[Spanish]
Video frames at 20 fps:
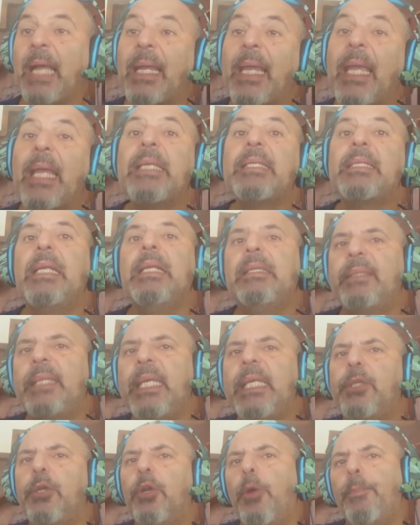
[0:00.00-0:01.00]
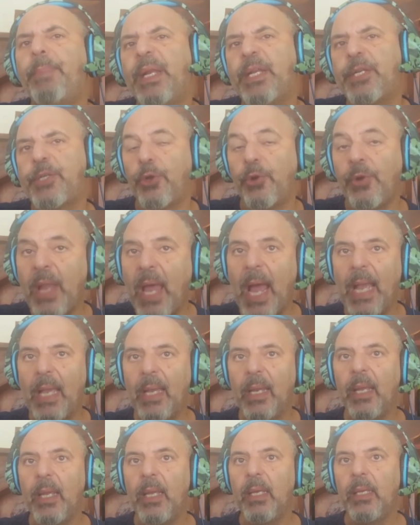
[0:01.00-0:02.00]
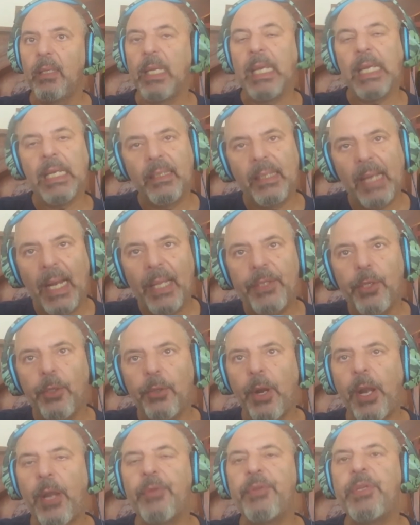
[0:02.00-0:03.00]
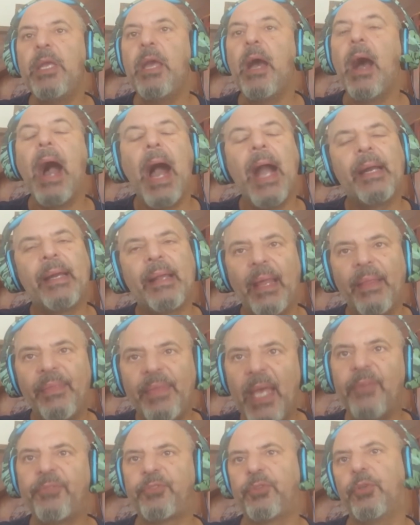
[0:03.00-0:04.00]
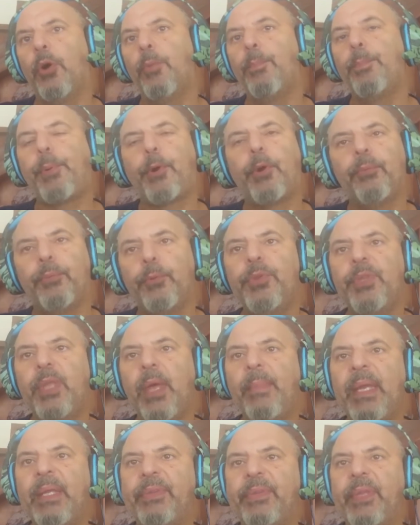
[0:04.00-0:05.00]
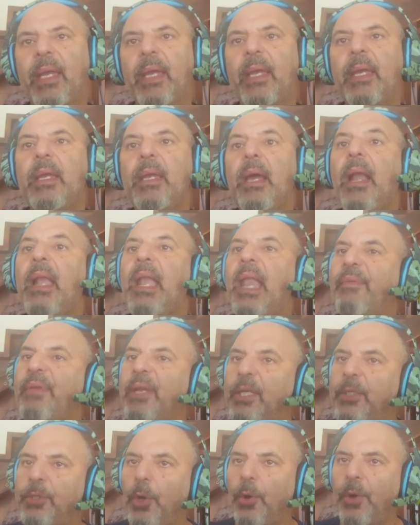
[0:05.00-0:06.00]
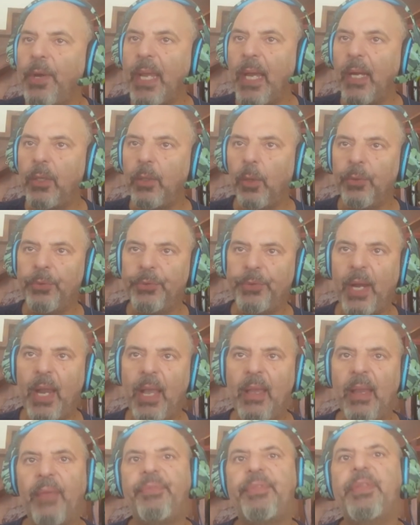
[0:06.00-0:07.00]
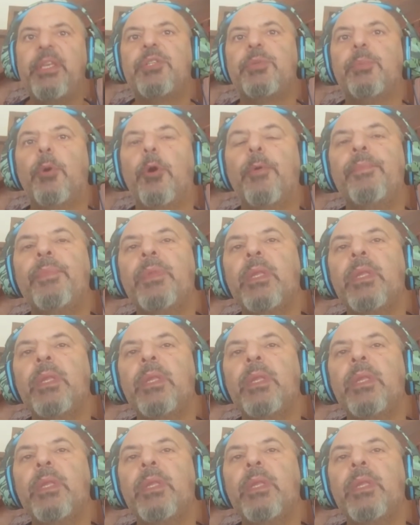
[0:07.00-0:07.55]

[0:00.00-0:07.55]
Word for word: que es el título personal. Hincando la agradezco profundamente la victoria contra el nazismo.